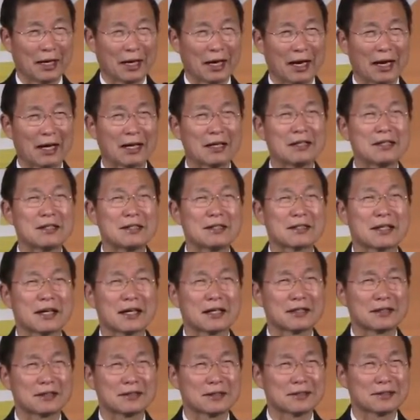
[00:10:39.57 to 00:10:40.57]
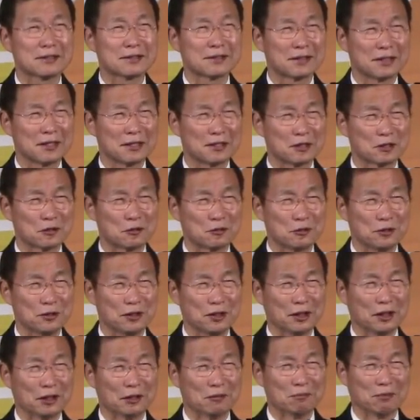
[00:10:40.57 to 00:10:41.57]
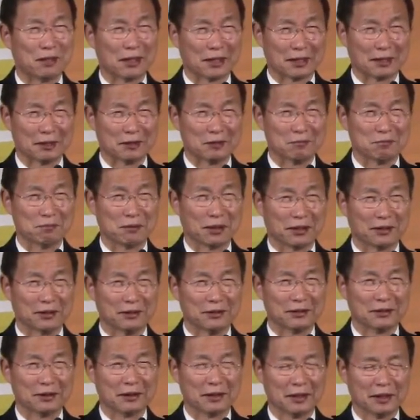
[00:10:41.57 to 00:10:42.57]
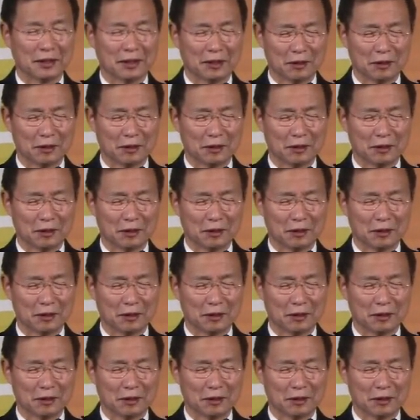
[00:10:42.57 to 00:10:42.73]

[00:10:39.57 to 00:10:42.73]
항상 적용해서 우리에게 말하는 바는